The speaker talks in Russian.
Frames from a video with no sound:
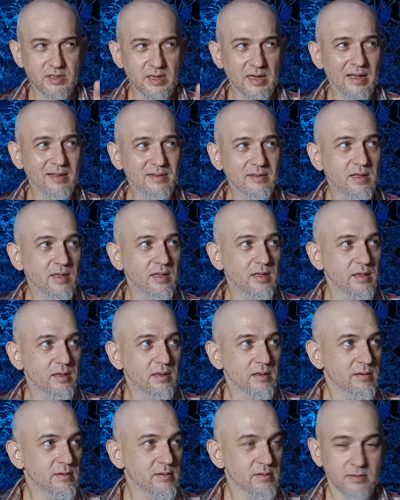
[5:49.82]

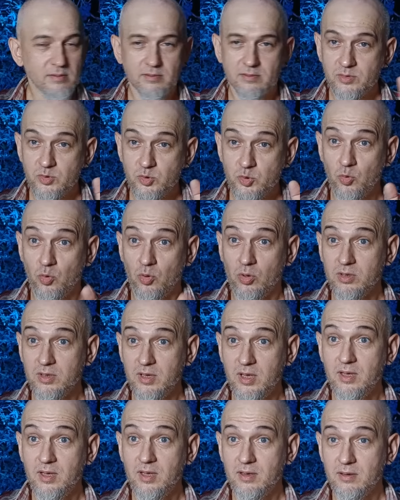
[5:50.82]
Тянки,
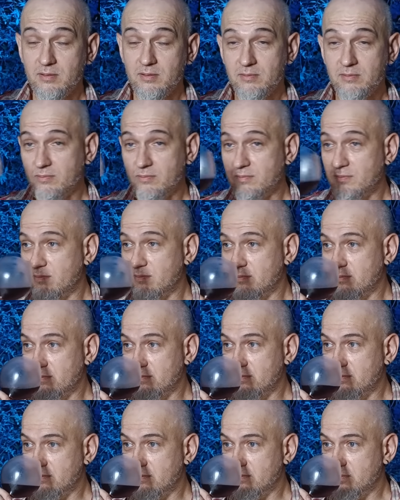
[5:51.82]
тёлки,
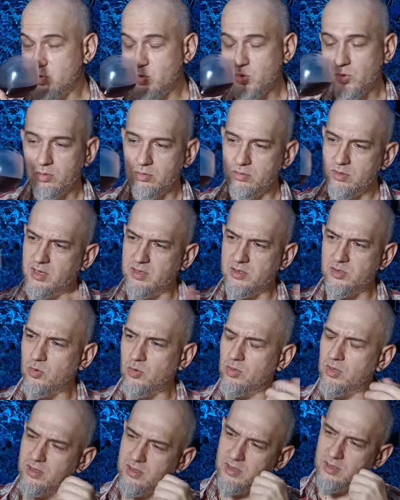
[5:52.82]
тёл Не,
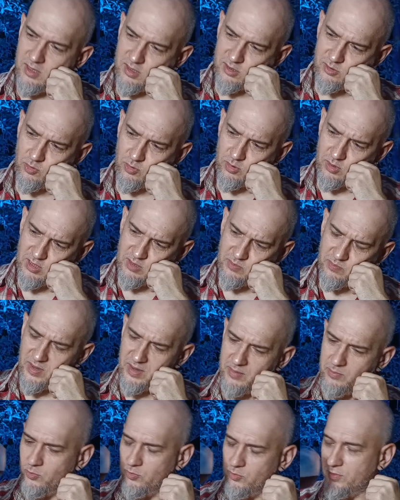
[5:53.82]
тёлок не, тёлки не
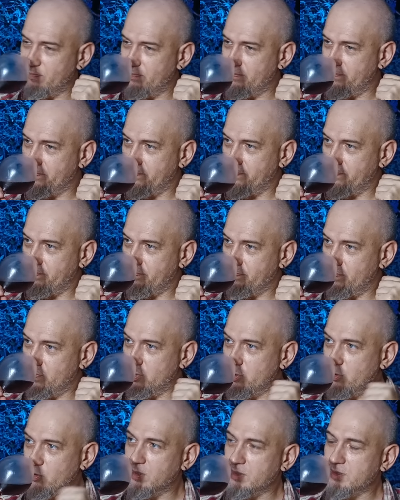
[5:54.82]
поймут.
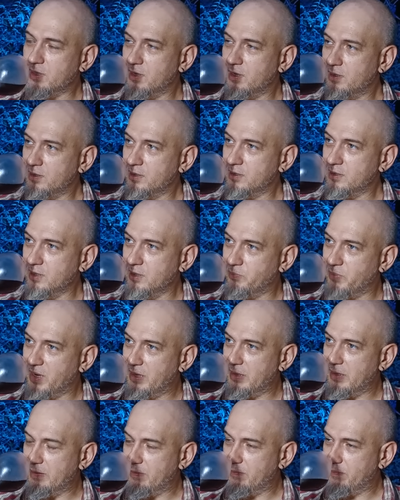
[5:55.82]
Тёлок на лыхны поить.